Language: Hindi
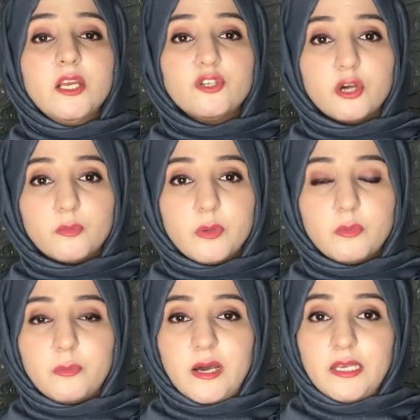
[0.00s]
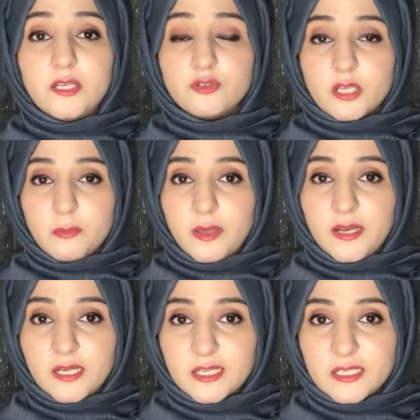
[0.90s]
यूरोपीय ममालिक जो कि
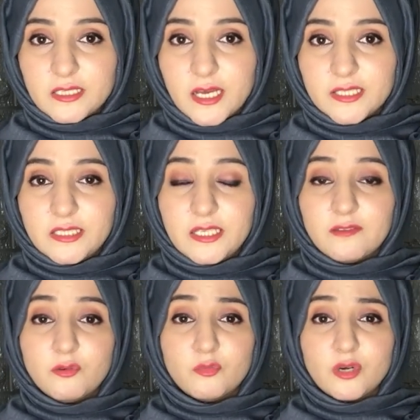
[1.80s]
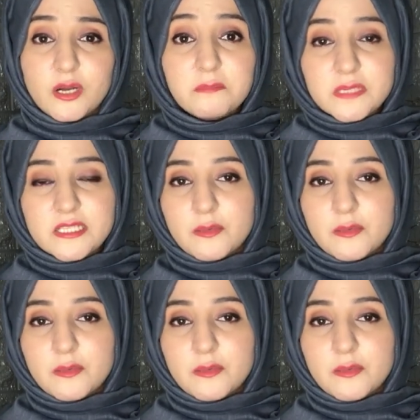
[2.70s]
अमेरिका के इतिहादी हैं वो मुकम्मल